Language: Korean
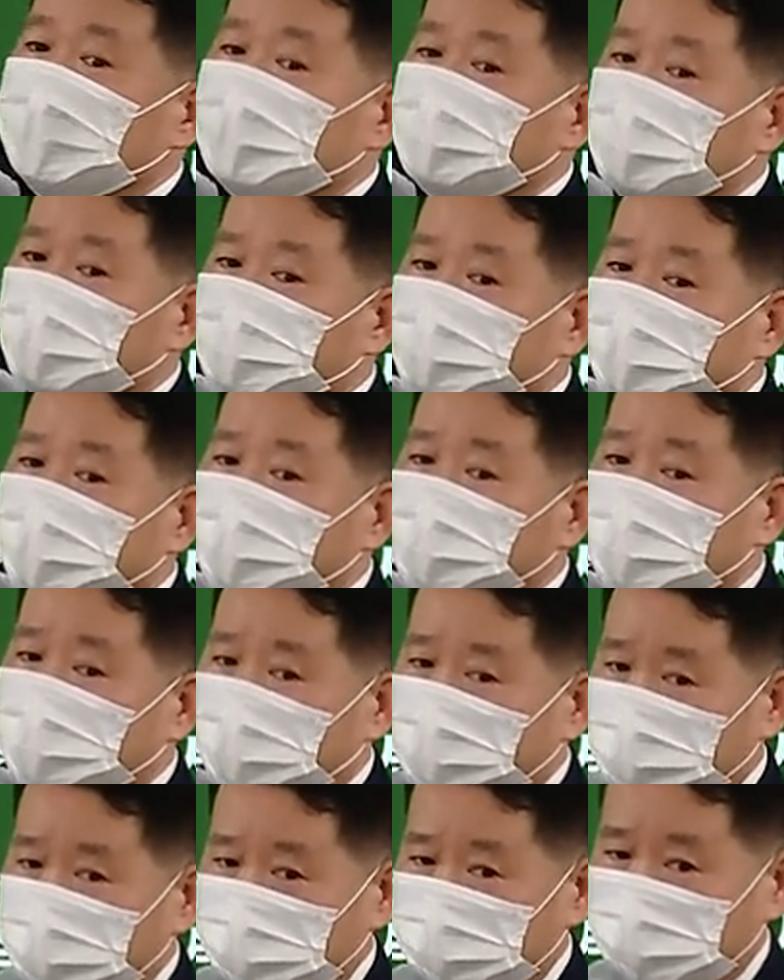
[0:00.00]

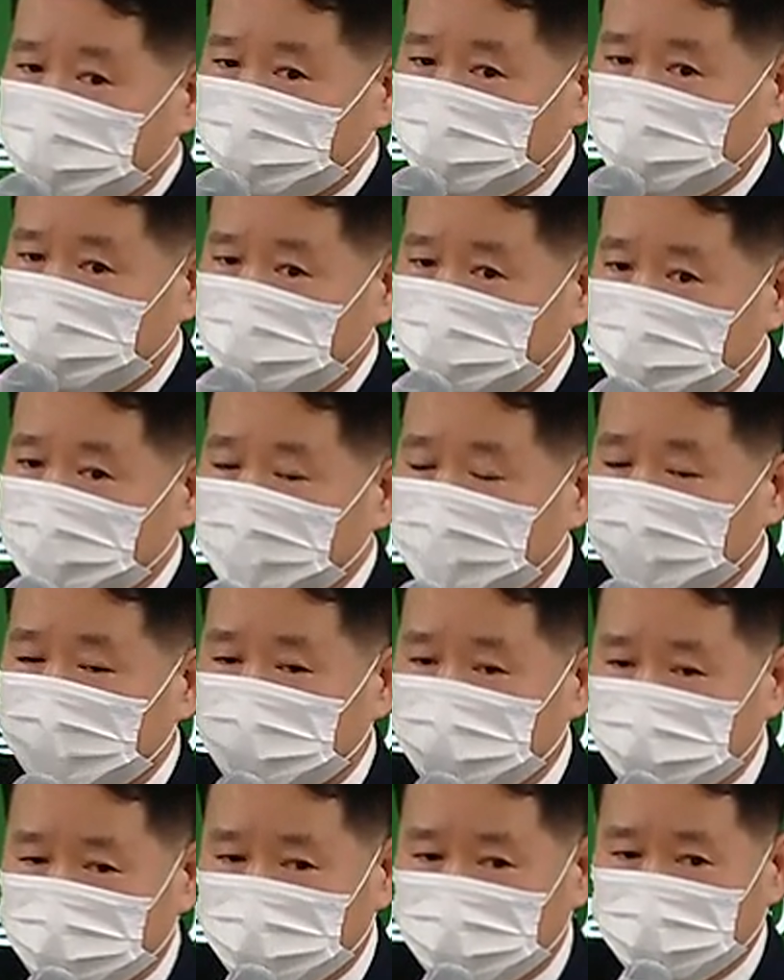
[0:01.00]
소멸되는 것을
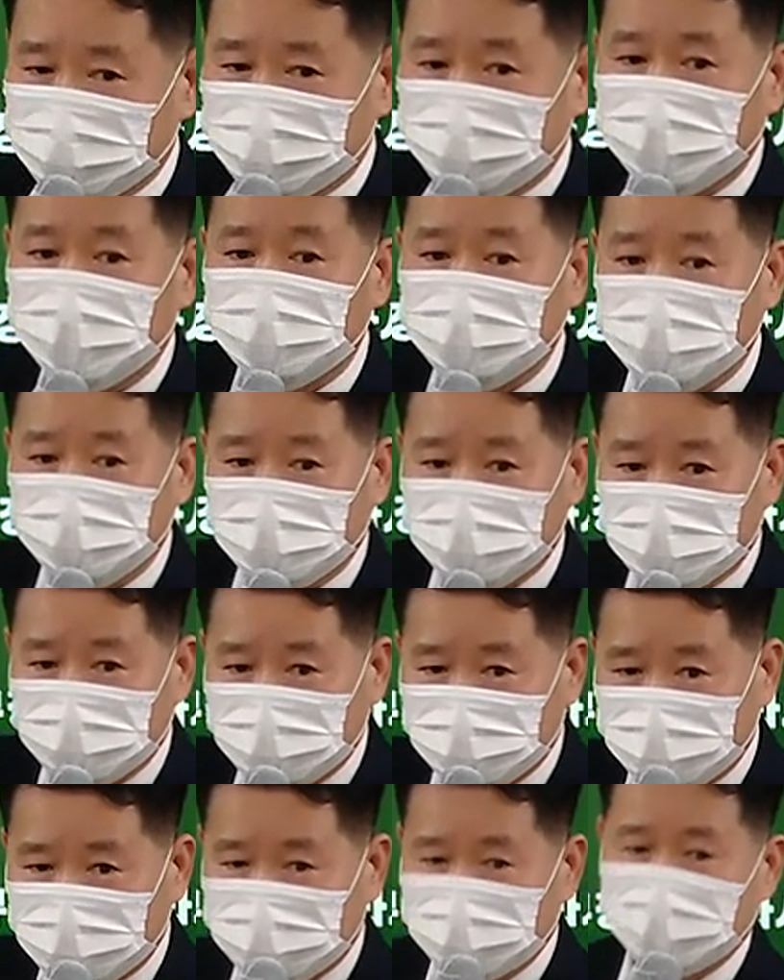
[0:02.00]
물권
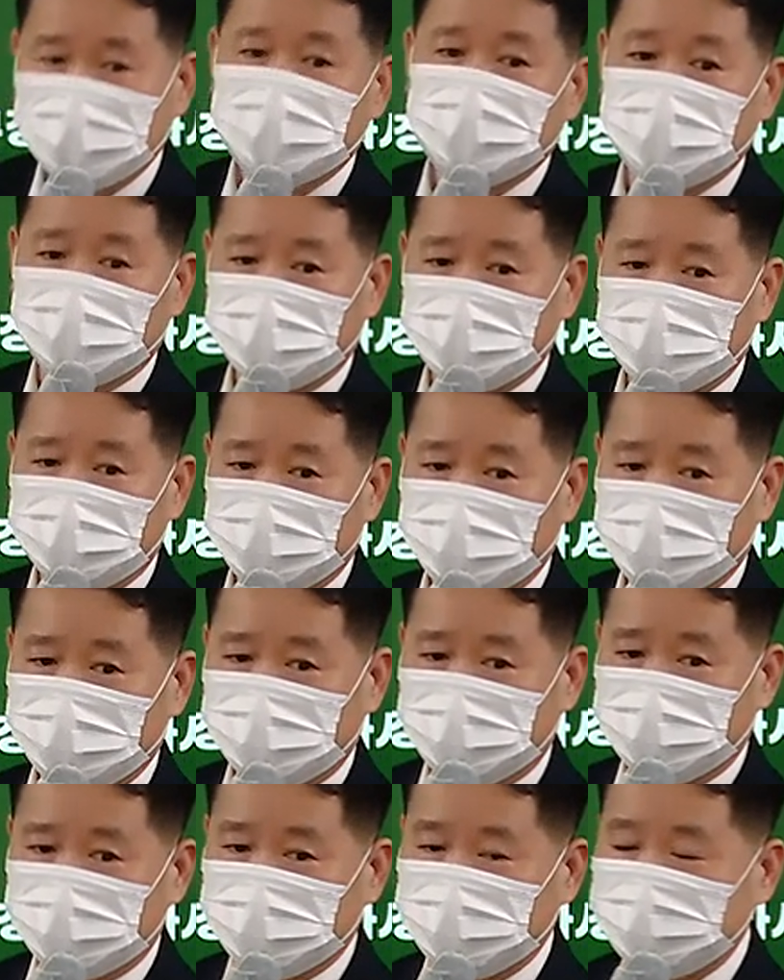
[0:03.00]
변동 이렇게 이야기를 해요.